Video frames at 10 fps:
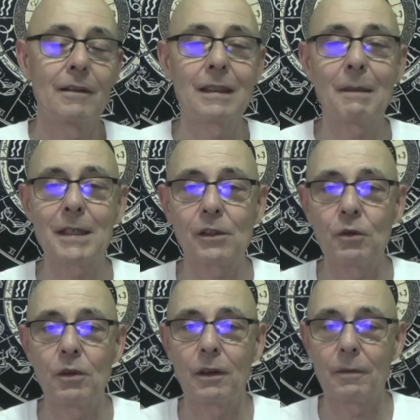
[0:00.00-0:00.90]
ça
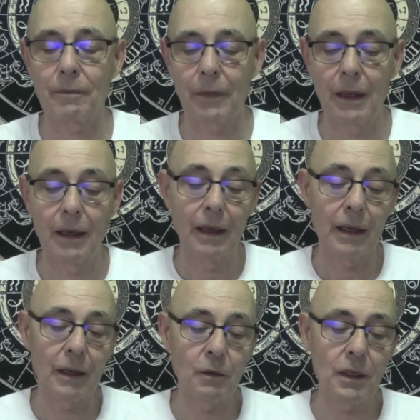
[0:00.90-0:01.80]
bascule.
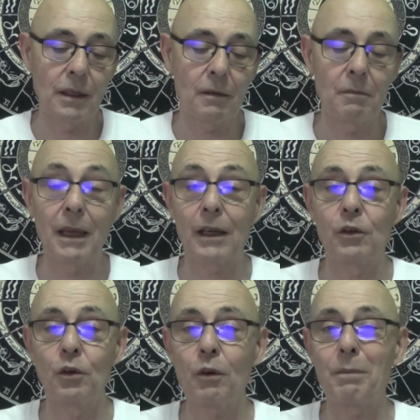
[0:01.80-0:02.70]
Et eh oui,
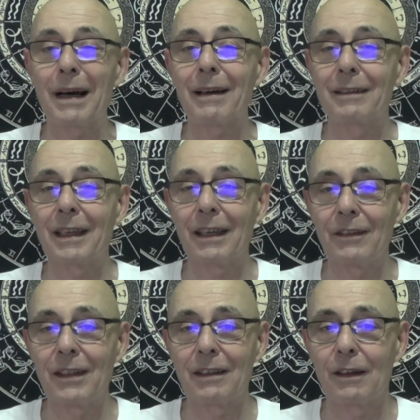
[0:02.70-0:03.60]
Mercure part très
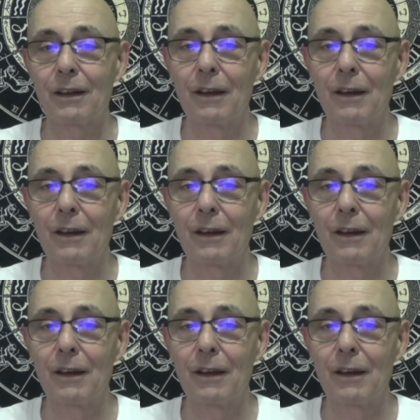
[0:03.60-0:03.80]
vite.